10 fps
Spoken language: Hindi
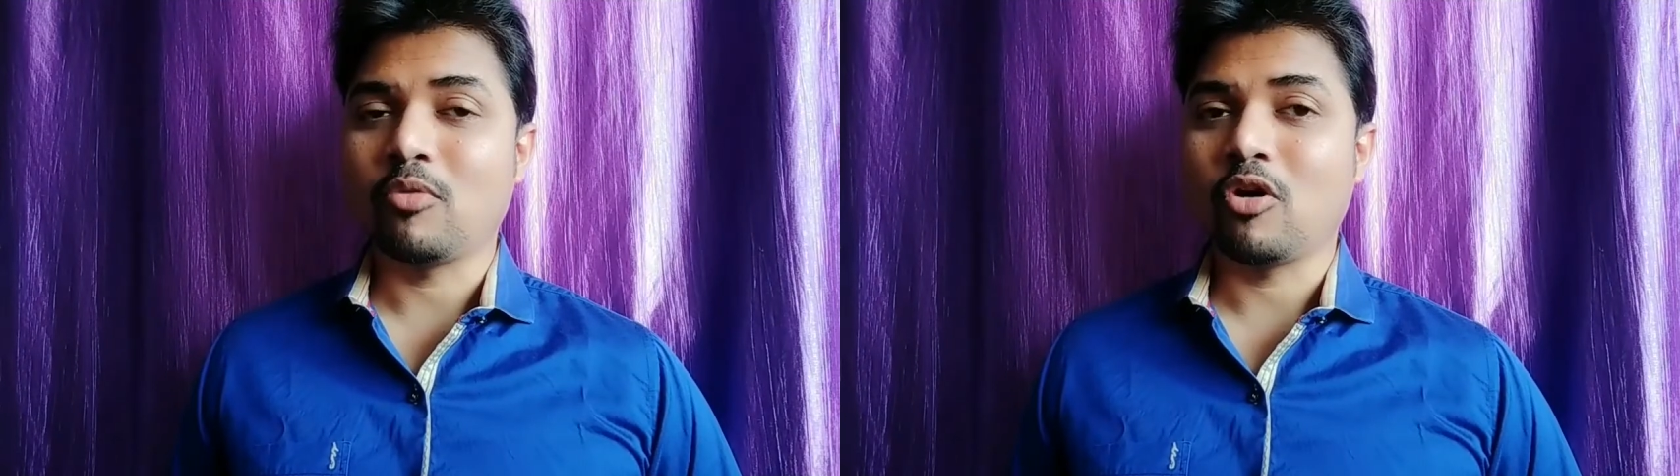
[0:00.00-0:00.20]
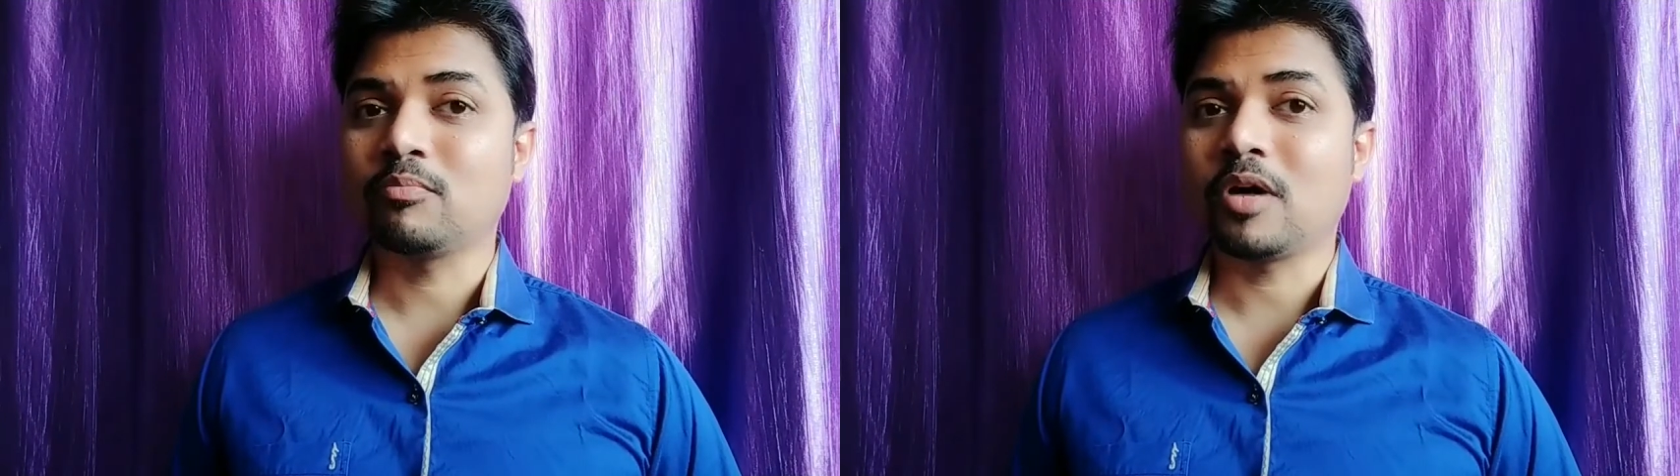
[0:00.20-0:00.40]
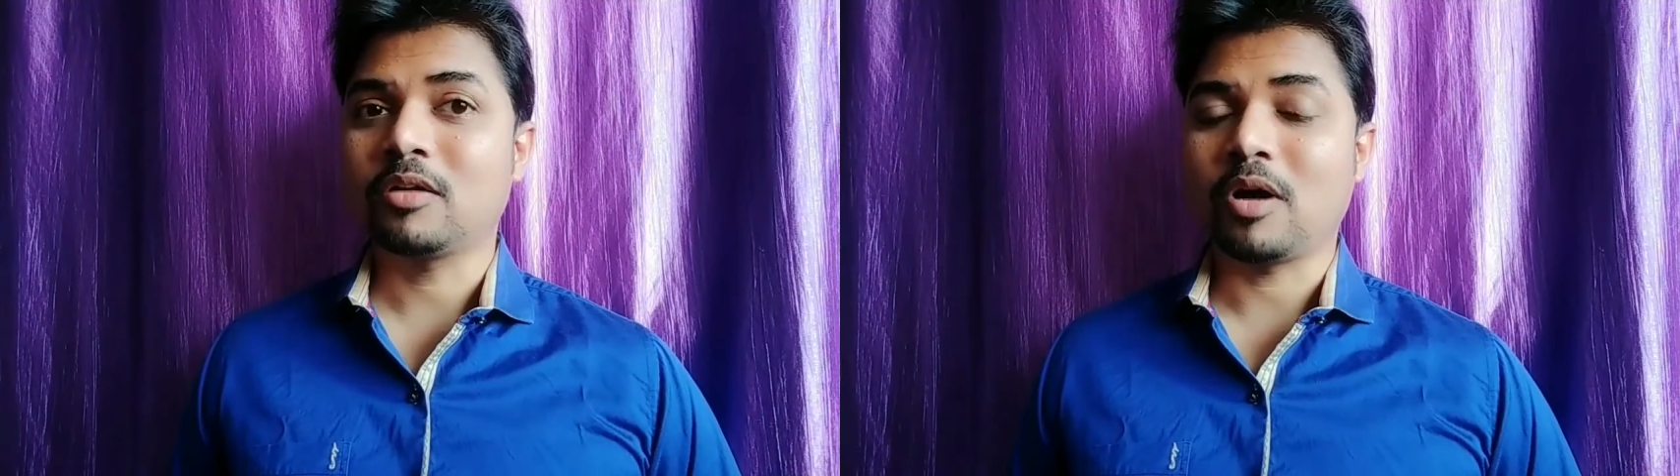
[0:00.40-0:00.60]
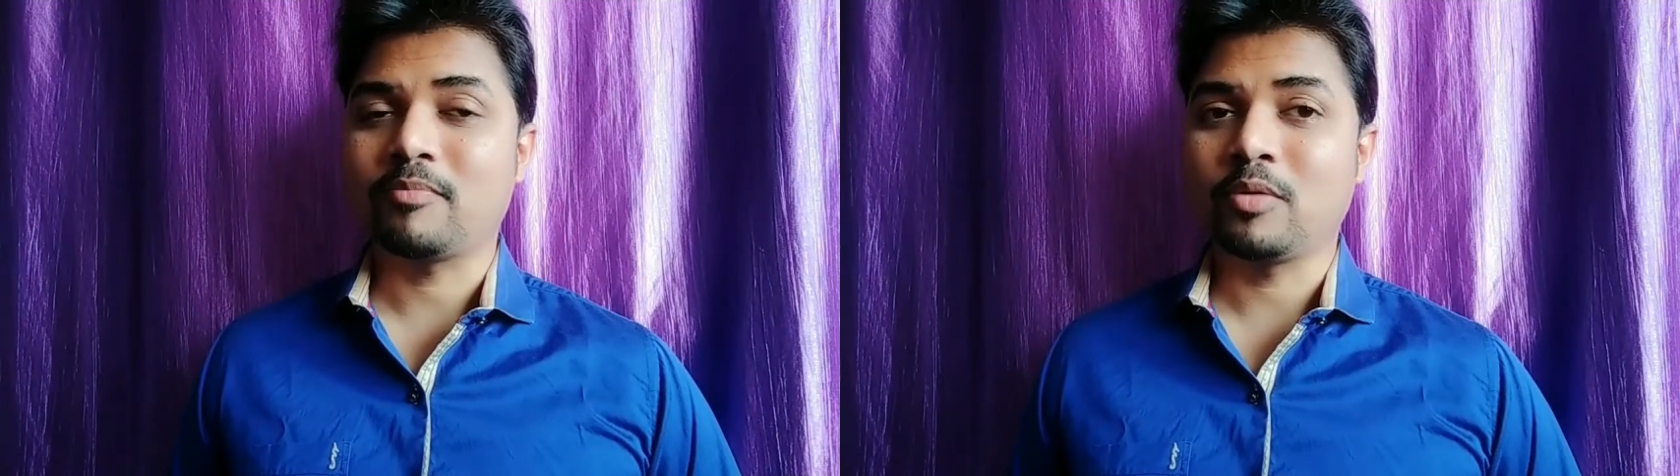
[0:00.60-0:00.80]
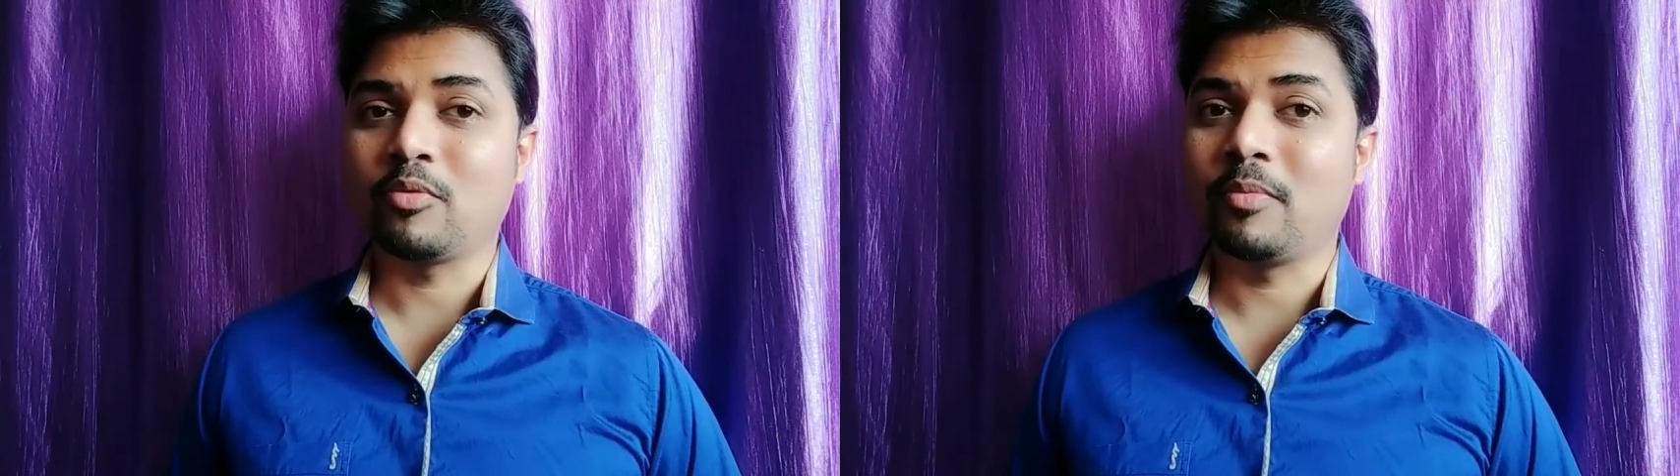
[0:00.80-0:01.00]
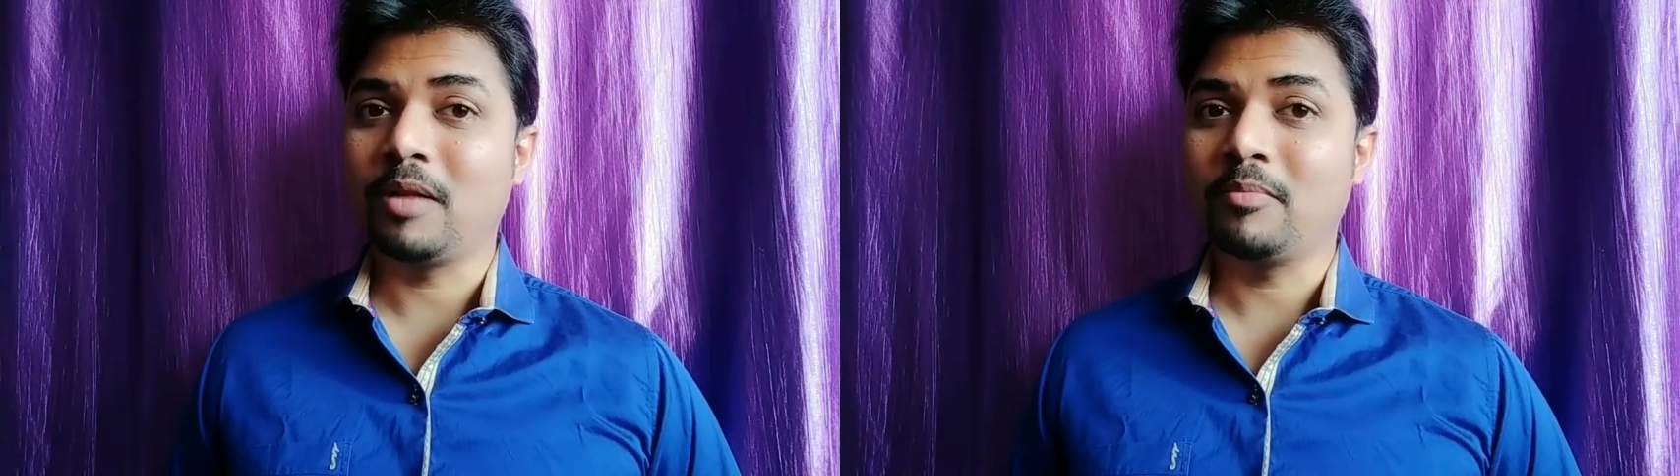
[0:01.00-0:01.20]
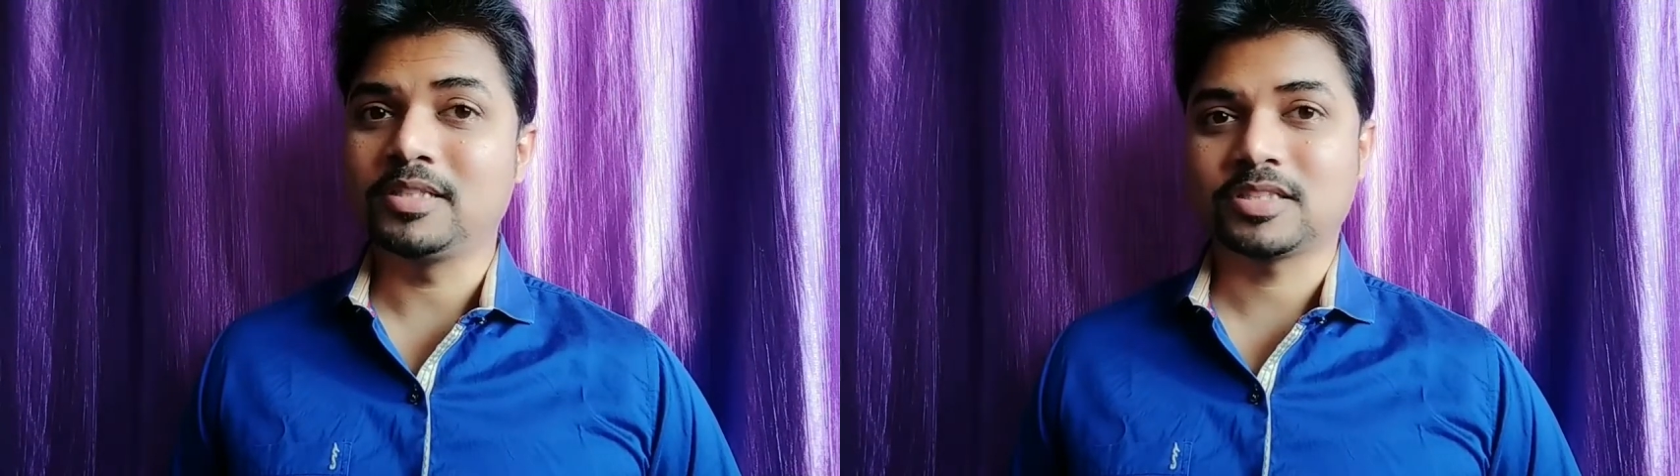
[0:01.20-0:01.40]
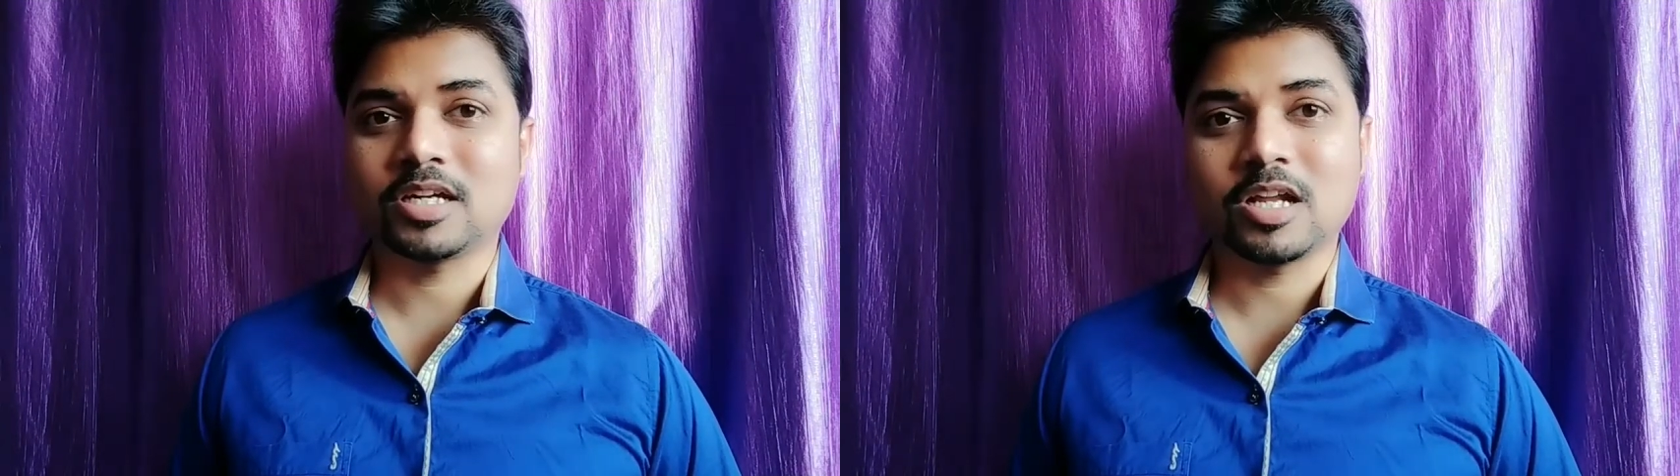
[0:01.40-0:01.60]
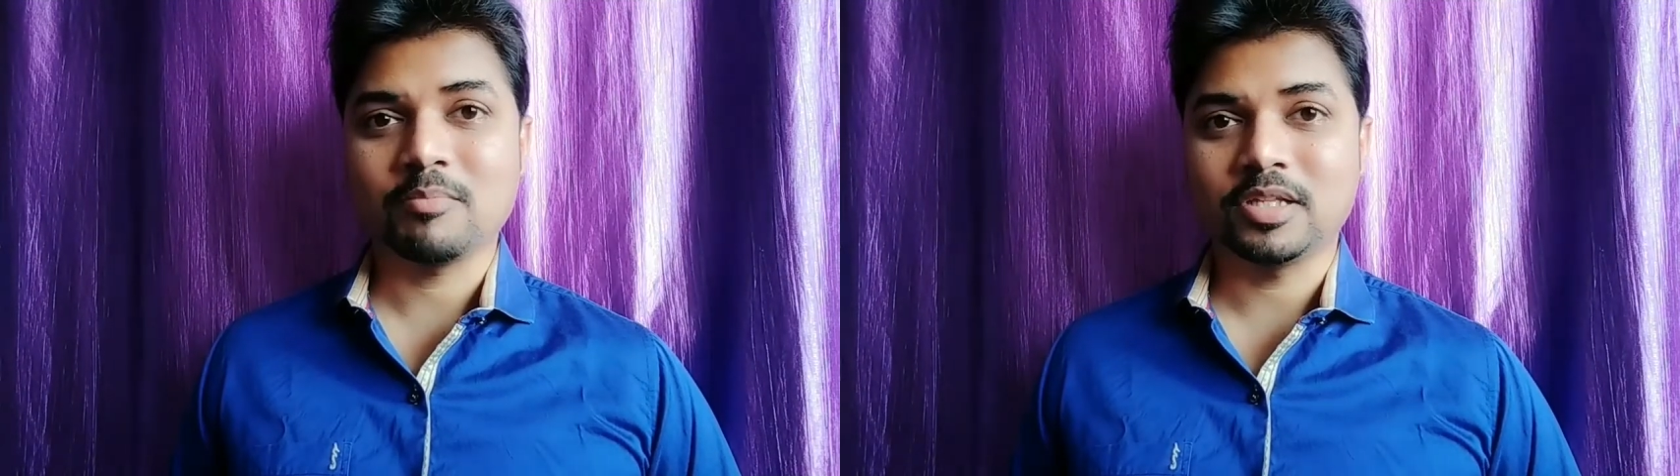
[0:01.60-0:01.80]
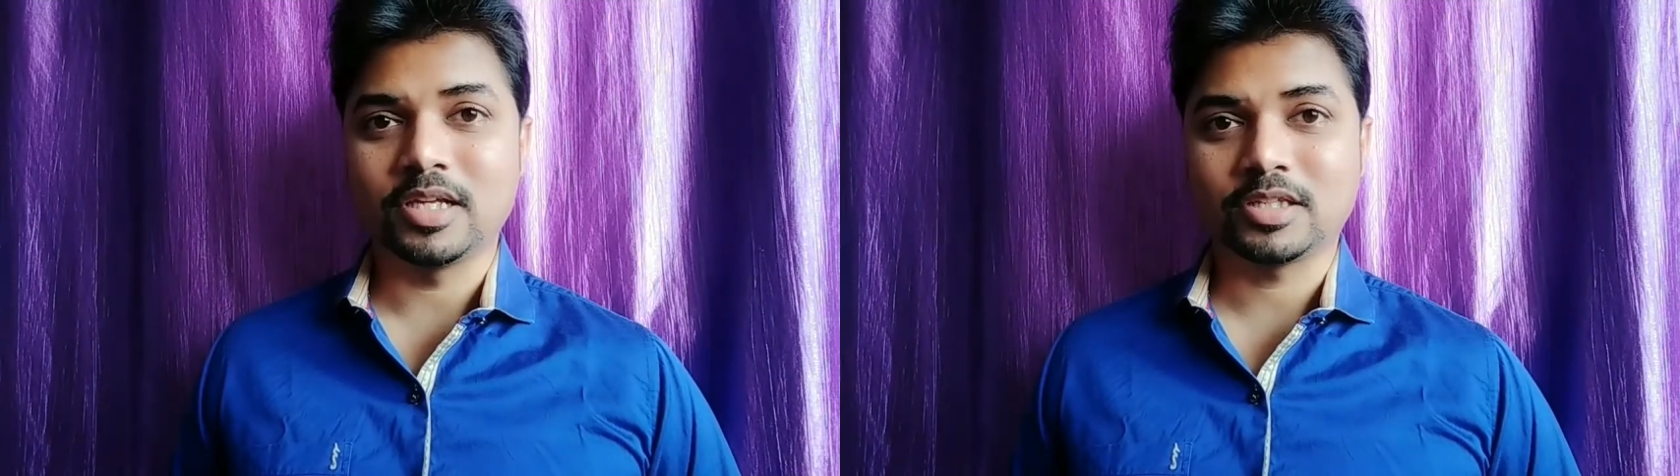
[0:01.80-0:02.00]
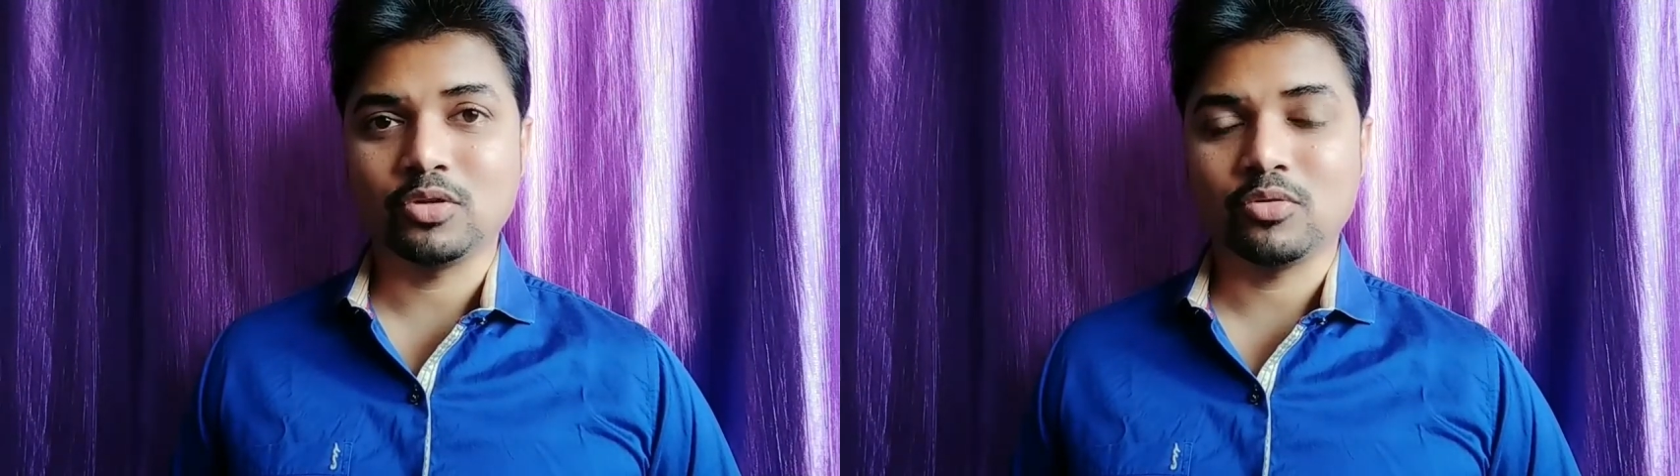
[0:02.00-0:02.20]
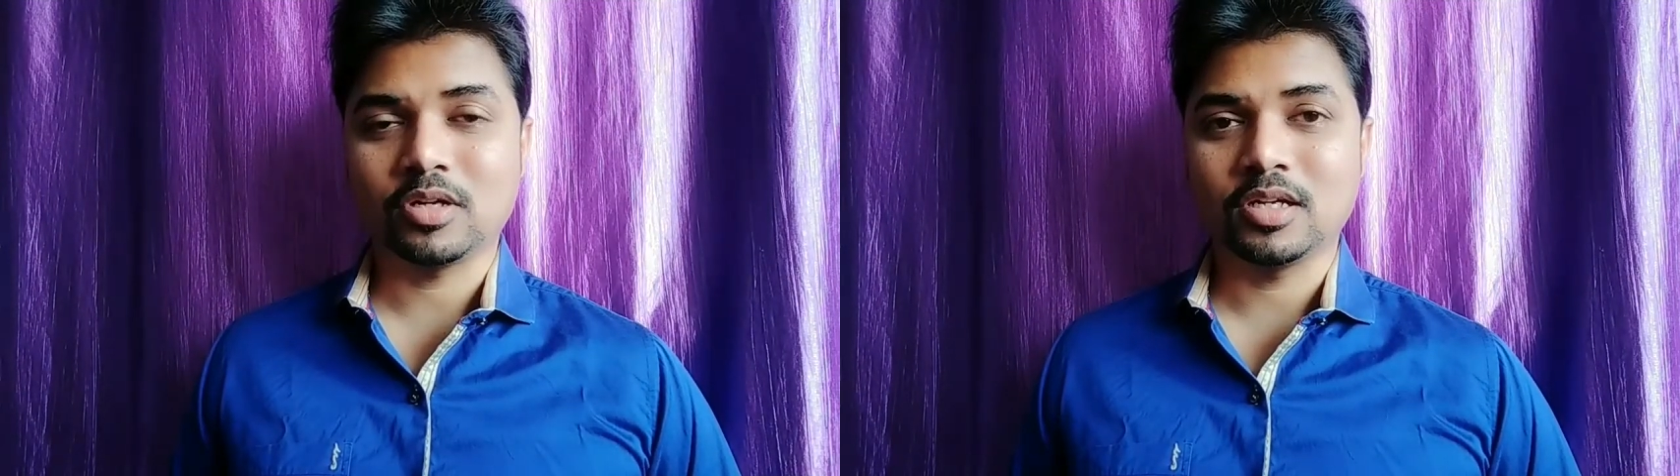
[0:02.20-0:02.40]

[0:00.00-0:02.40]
बार अपने मोबाइल में इंस्टाग्राम में देखते होंगे